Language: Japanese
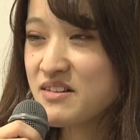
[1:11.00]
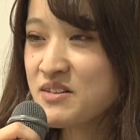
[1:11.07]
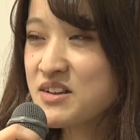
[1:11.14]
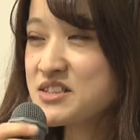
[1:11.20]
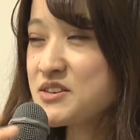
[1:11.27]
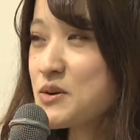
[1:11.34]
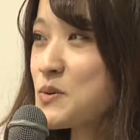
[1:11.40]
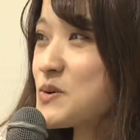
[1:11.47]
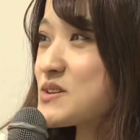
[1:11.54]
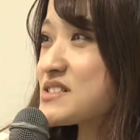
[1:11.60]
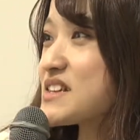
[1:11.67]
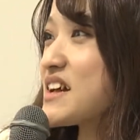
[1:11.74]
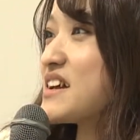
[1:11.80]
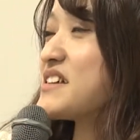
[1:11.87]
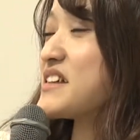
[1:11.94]
西美咲
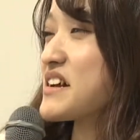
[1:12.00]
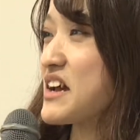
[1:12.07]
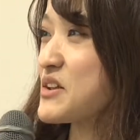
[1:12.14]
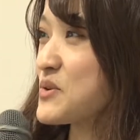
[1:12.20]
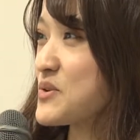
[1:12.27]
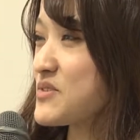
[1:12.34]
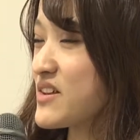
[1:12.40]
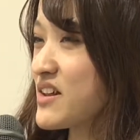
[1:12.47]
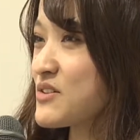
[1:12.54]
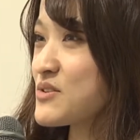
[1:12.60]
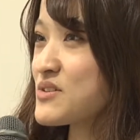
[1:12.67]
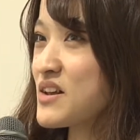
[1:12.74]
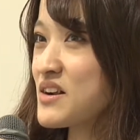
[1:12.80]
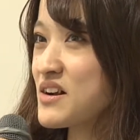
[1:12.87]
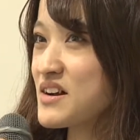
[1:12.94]
さんも参加しまし
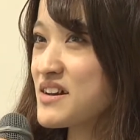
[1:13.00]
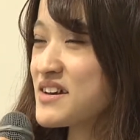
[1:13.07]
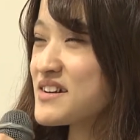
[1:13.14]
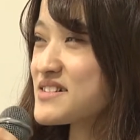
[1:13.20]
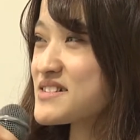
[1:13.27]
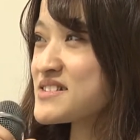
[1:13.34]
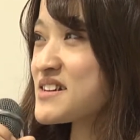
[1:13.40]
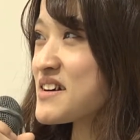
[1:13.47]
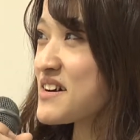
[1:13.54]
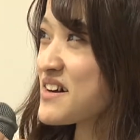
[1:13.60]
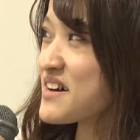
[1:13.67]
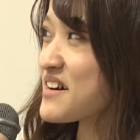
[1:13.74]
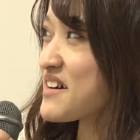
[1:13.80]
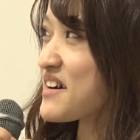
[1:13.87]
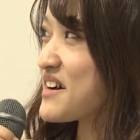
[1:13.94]
たえじゃ
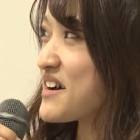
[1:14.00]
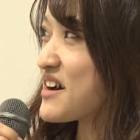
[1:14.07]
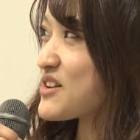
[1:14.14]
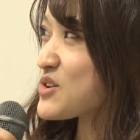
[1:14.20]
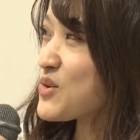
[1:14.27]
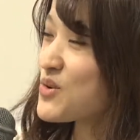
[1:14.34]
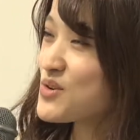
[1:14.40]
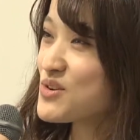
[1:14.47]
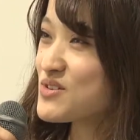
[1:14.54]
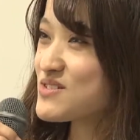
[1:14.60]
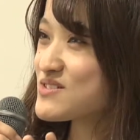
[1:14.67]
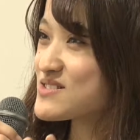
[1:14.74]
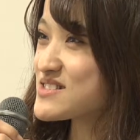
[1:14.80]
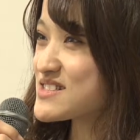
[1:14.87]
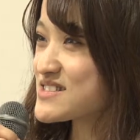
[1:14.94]
あどうい
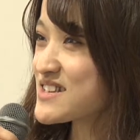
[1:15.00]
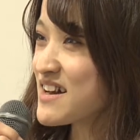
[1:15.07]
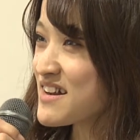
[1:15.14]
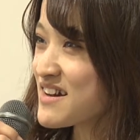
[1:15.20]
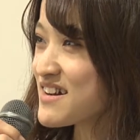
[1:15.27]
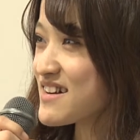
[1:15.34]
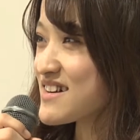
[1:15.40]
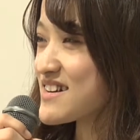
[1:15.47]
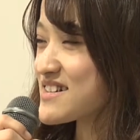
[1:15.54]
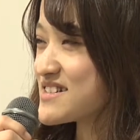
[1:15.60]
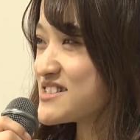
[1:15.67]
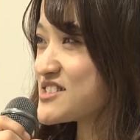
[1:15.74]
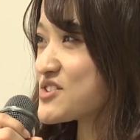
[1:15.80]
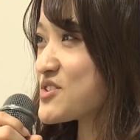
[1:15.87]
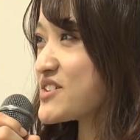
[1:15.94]
うふうにしたら
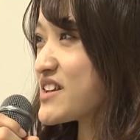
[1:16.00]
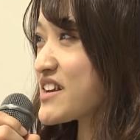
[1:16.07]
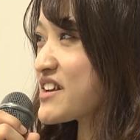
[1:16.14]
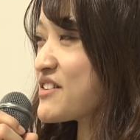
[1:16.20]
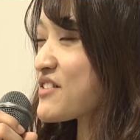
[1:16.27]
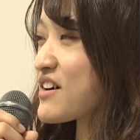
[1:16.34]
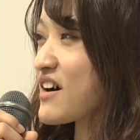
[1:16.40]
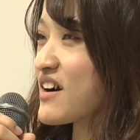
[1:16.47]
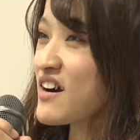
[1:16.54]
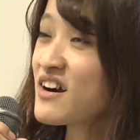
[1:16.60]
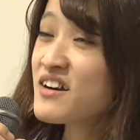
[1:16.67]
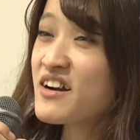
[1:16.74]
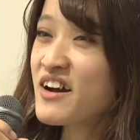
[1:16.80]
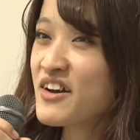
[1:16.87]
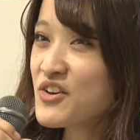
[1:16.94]
一緒にできるか考
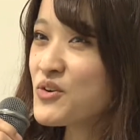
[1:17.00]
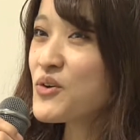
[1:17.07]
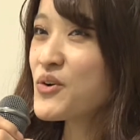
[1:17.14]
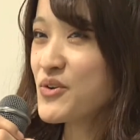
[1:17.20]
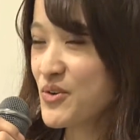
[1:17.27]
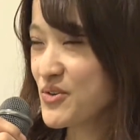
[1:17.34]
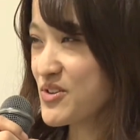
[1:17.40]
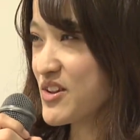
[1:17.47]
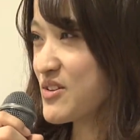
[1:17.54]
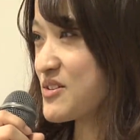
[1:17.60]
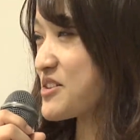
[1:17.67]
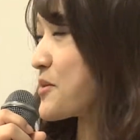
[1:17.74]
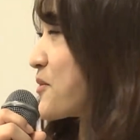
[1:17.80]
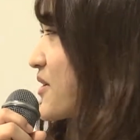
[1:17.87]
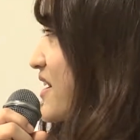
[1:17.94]
えようよって言っ
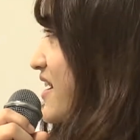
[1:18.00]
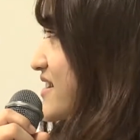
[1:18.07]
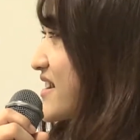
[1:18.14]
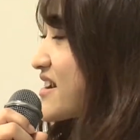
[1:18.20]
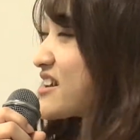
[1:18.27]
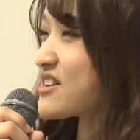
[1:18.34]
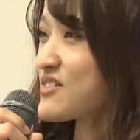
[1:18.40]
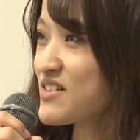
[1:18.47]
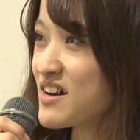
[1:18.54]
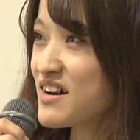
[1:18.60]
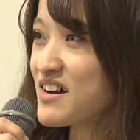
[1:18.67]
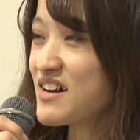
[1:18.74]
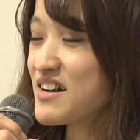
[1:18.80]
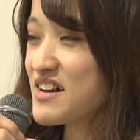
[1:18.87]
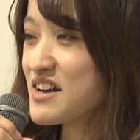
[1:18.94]
てもらえたりと
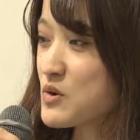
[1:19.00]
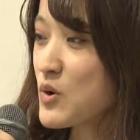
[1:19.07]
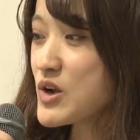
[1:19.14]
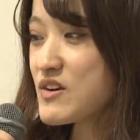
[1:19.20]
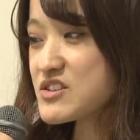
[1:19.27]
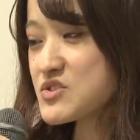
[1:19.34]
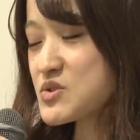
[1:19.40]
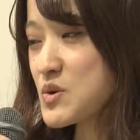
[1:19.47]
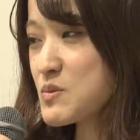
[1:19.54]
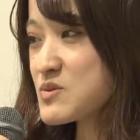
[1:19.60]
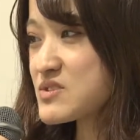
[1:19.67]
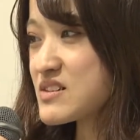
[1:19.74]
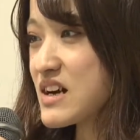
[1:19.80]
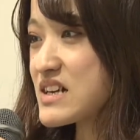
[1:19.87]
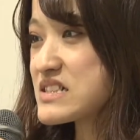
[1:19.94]
かこれはちょっと
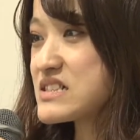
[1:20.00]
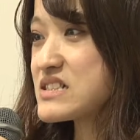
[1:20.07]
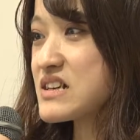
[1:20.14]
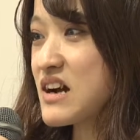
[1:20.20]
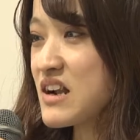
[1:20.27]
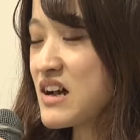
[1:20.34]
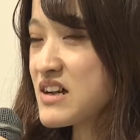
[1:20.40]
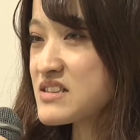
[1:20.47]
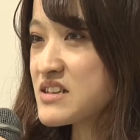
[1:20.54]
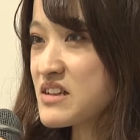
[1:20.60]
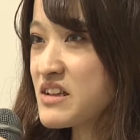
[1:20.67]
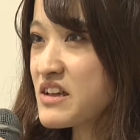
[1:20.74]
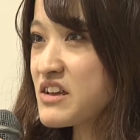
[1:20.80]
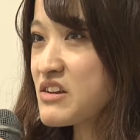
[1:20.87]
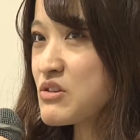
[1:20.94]
難しいからじゃあ
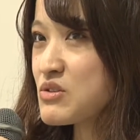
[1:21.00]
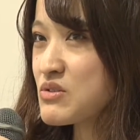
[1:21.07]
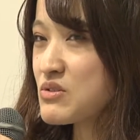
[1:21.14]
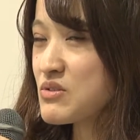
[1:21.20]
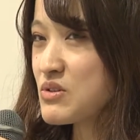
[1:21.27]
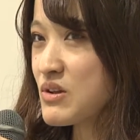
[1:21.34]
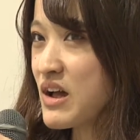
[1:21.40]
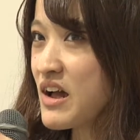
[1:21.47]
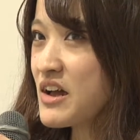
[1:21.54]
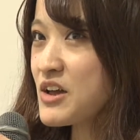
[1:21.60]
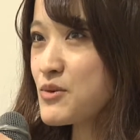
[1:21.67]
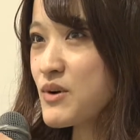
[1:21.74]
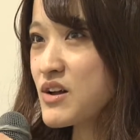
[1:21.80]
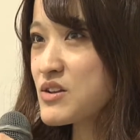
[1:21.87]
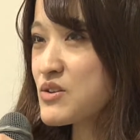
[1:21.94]
できる範
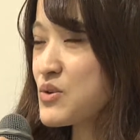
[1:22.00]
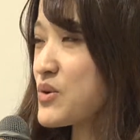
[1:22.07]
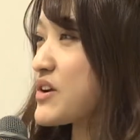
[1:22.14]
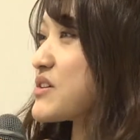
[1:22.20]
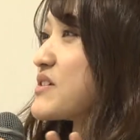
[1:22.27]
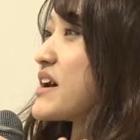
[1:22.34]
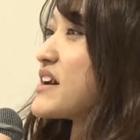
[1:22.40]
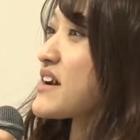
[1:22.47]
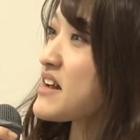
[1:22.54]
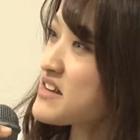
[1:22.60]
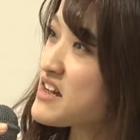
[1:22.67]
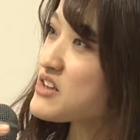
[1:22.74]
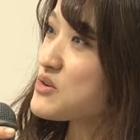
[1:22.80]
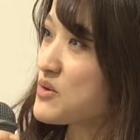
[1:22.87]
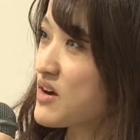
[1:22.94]
囲はどれぐらいか
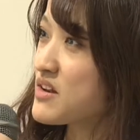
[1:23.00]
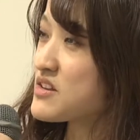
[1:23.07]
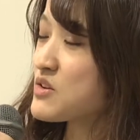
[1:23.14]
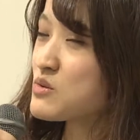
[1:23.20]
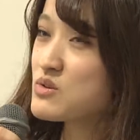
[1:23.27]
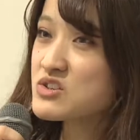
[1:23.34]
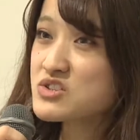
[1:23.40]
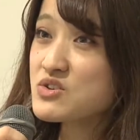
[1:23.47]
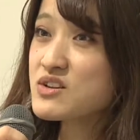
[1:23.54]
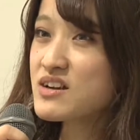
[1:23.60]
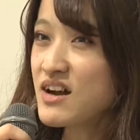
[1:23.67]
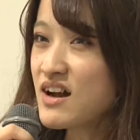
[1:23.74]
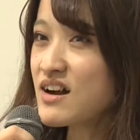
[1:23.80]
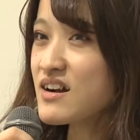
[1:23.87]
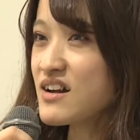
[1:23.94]
なとかっていうのを一緒に
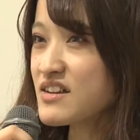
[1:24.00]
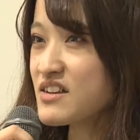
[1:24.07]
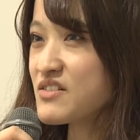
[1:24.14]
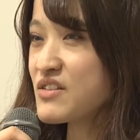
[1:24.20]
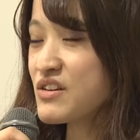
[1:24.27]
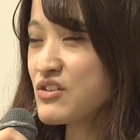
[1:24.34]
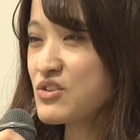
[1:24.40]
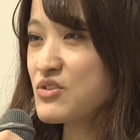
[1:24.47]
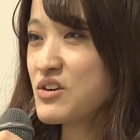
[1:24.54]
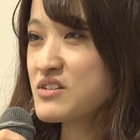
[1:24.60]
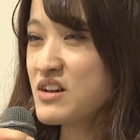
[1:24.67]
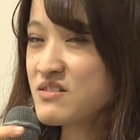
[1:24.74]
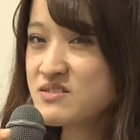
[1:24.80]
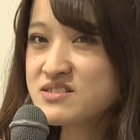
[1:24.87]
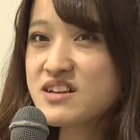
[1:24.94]
考えてくれる人が
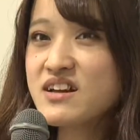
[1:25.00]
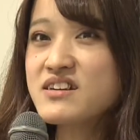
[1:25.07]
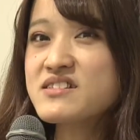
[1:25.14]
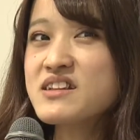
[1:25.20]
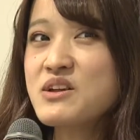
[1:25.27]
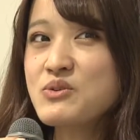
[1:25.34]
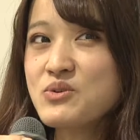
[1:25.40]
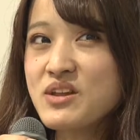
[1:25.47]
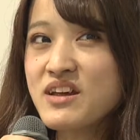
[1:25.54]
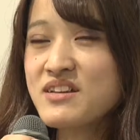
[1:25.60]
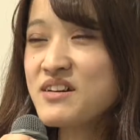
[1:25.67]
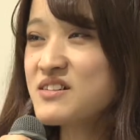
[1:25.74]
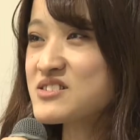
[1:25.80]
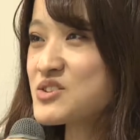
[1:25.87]
たくさんいたので